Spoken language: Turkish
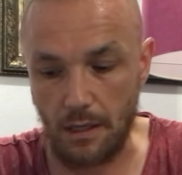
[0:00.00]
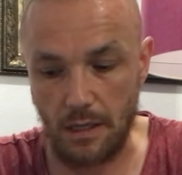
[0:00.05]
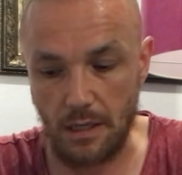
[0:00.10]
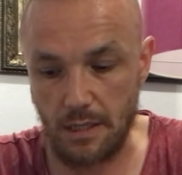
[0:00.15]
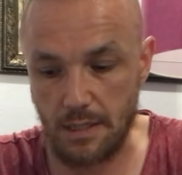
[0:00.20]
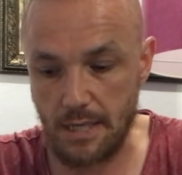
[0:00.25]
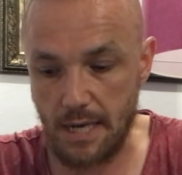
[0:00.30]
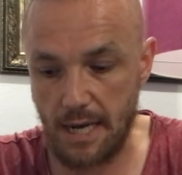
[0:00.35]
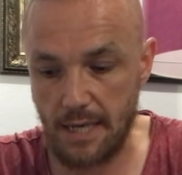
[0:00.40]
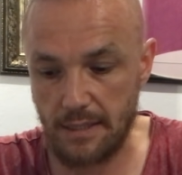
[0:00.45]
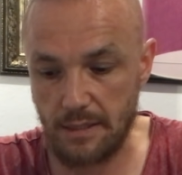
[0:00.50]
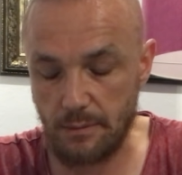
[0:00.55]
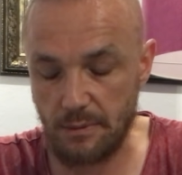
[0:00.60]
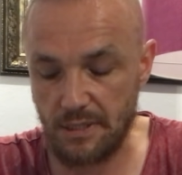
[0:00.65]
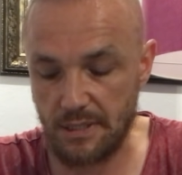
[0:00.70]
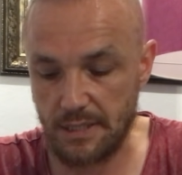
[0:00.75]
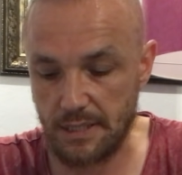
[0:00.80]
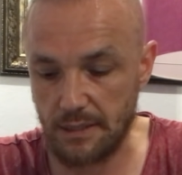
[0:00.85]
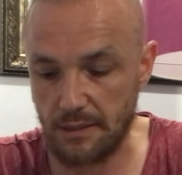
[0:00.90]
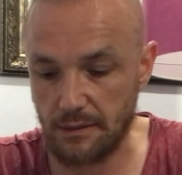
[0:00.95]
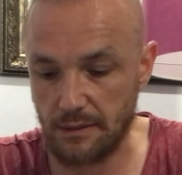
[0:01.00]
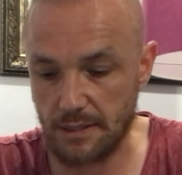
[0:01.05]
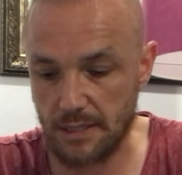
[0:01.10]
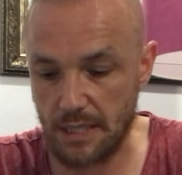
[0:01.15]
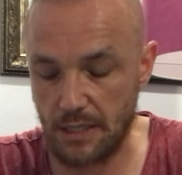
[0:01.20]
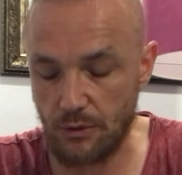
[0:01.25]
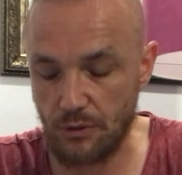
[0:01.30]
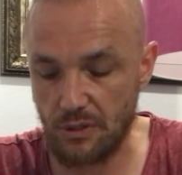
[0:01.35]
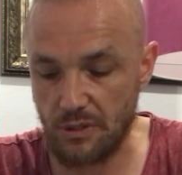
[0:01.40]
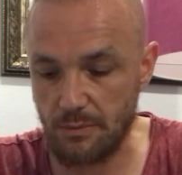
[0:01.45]
ikna edebilirse
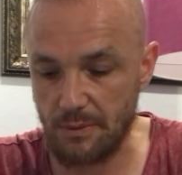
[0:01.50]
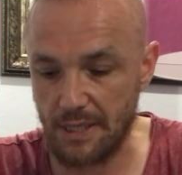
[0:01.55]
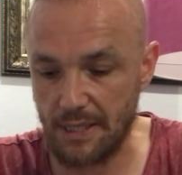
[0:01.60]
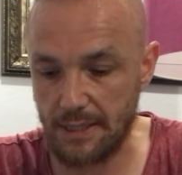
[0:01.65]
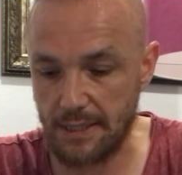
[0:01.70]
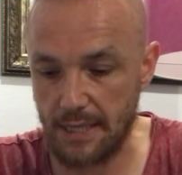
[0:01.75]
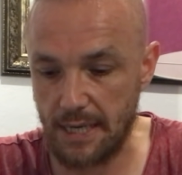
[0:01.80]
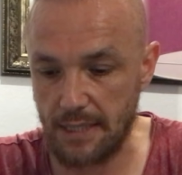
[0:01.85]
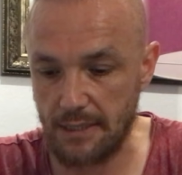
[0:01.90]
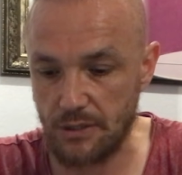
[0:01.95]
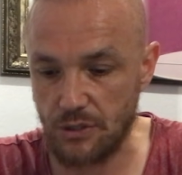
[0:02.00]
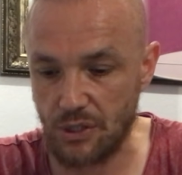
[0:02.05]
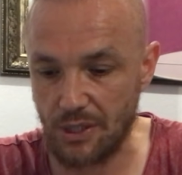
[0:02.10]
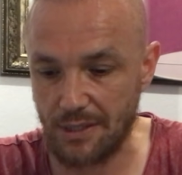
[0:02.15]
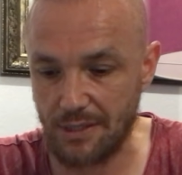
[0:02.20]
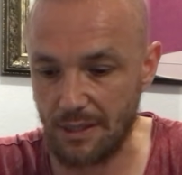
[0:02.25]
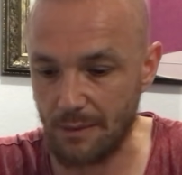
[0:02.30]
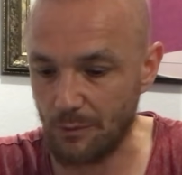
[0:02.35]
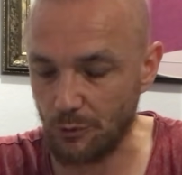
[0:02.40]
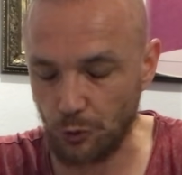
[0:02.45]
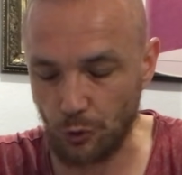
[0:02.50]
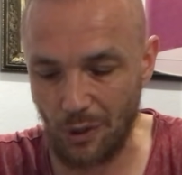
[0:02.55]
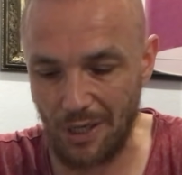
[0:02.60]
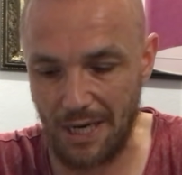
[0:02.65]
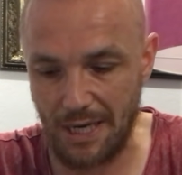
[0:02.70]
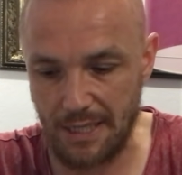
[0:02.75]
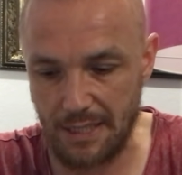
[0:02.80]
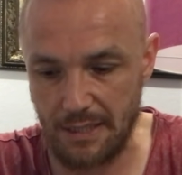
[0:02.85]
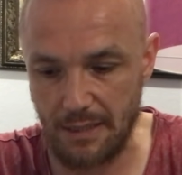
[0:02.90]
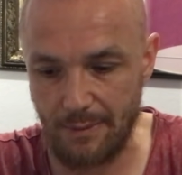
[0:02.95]
Galatasaray yönetimi ikna edecektir. Ama şu
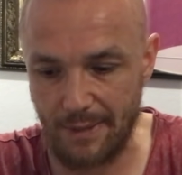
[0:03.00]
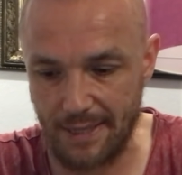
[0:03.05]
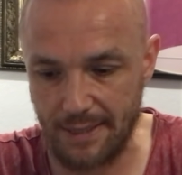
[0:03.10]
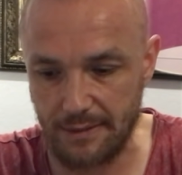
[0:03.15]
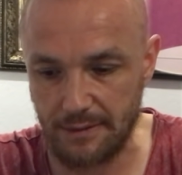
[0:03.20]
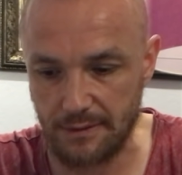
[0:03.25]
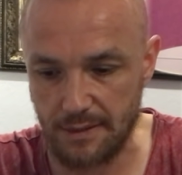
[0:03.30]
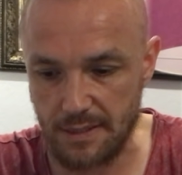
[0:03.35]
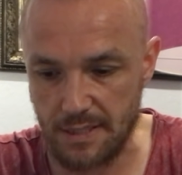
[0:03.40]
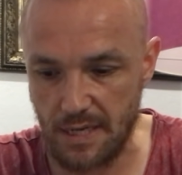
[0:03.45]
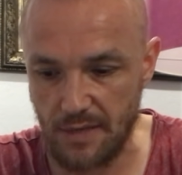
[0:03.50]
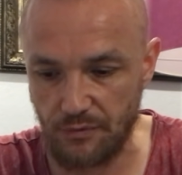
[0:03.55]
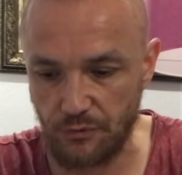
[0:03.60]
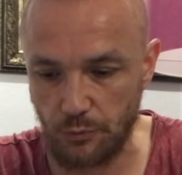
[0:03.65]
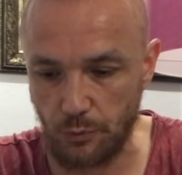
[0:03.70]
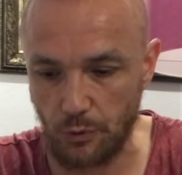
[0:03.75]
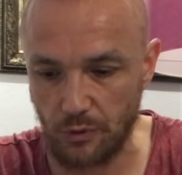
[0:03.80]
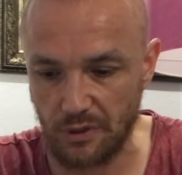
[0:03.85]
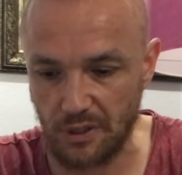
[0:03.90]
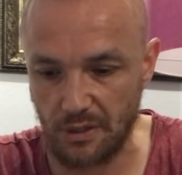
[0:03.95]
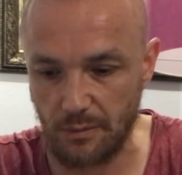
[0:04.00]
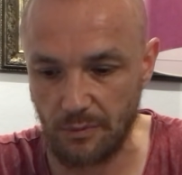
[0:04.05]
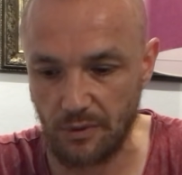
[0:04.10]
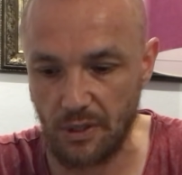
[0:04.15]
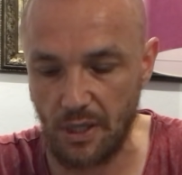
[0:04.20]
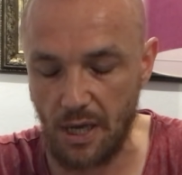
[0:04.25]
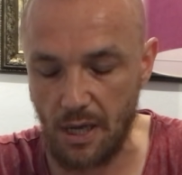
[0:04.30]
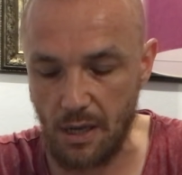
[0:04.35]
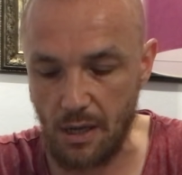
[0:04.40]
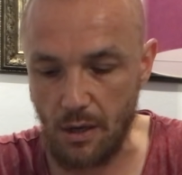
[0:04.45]
haliyle ben Galatasaray futbol
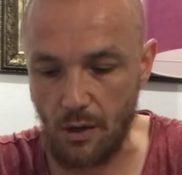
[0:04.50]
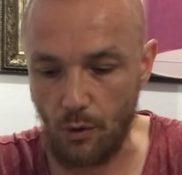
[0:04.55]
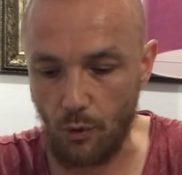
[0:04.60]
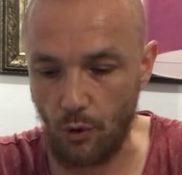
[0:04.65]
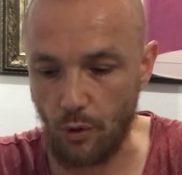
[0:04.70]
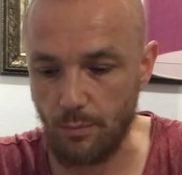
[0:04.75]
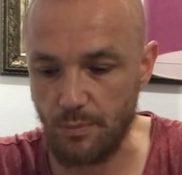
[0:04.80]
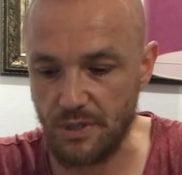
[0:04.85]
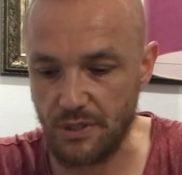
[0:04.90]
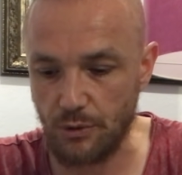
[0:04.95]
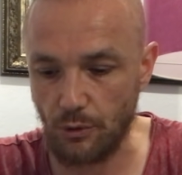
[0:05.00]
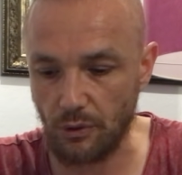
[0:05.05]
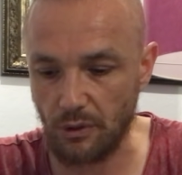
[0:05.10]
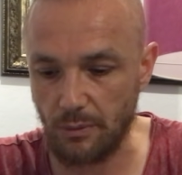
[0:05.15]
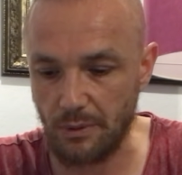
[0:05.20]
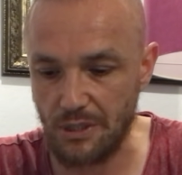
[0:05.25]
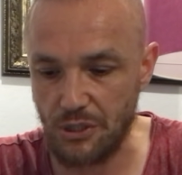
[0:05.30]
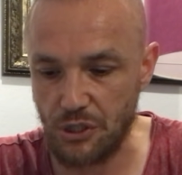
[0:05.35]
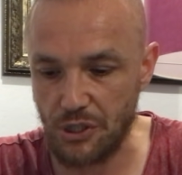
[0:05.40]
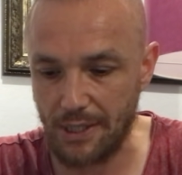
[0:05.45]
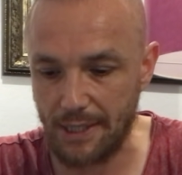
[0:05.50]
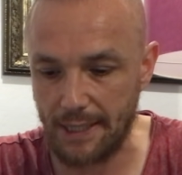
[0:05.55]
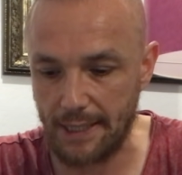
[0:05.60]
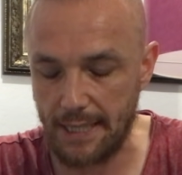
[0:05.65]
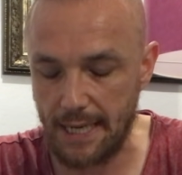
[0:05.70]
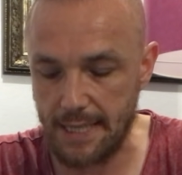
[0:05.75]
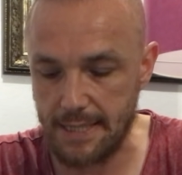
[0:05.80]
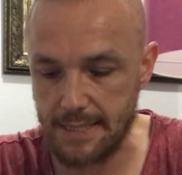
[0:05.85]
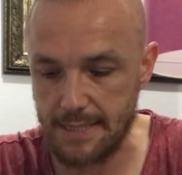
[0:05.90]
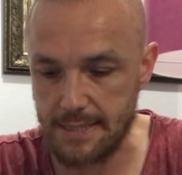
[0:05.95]
takımında 11'de olabileceği
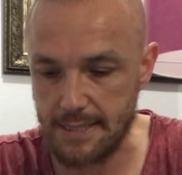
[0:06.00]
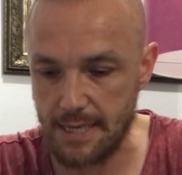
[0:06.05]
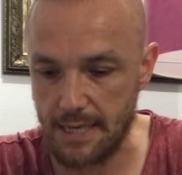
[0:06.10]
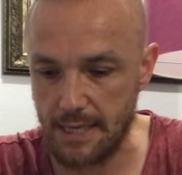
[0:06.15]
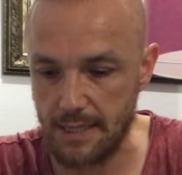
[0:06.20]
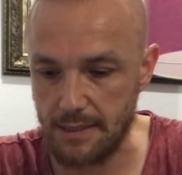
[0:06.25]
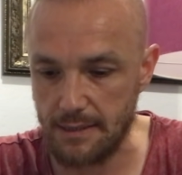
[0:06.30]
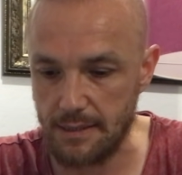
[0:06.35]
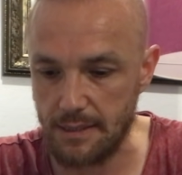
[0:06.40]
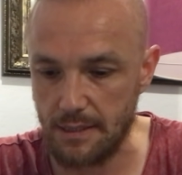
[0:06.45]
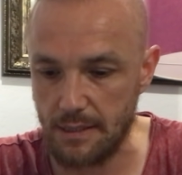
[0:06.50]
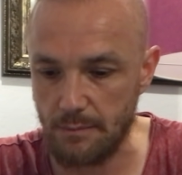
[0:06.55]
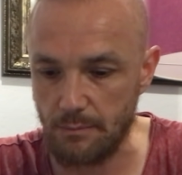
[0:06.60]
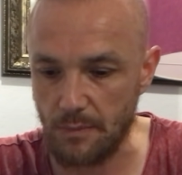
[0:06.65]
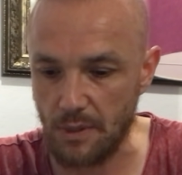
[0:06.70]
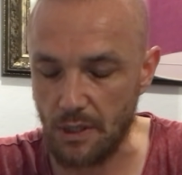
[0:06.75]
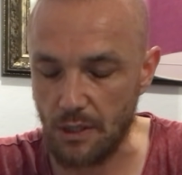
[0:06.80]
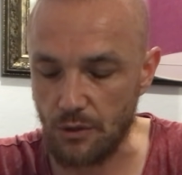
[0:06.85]
kanaatinde değilim.